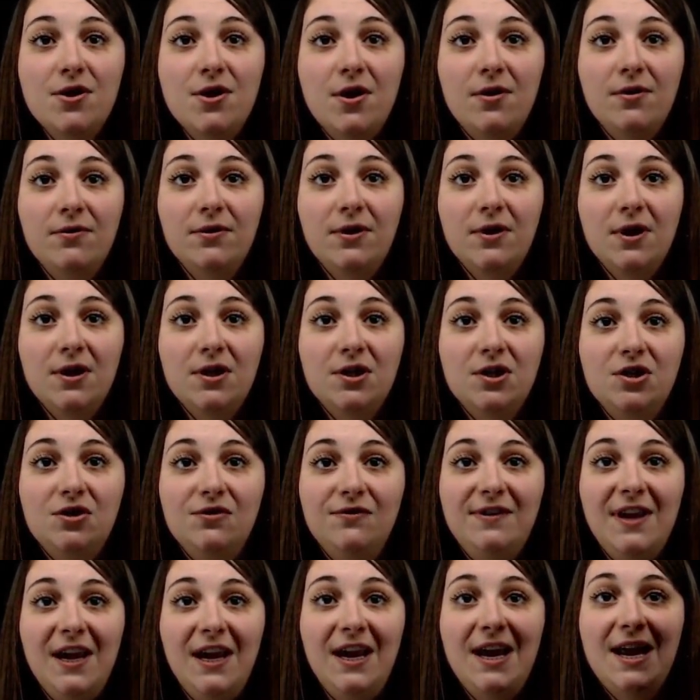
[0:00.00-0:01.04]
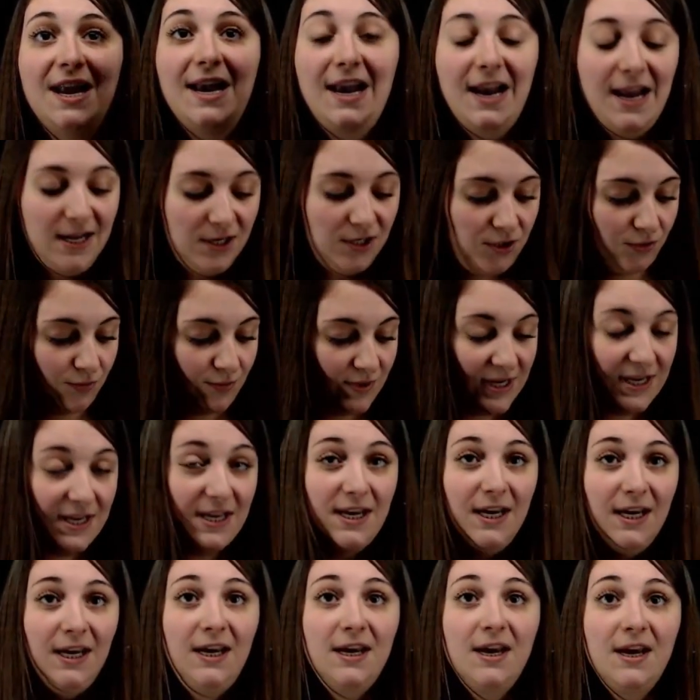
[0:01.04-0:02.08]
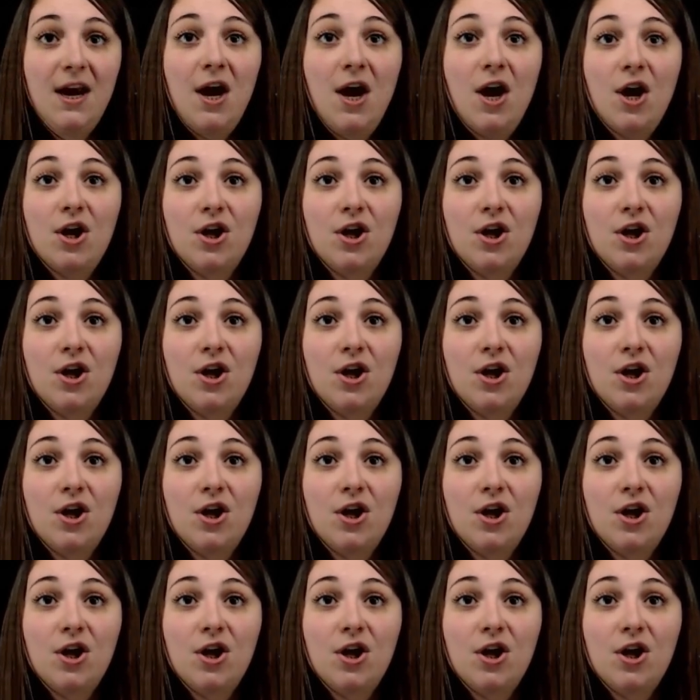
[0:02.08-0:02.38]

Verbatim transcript: Donc, je viens la souligner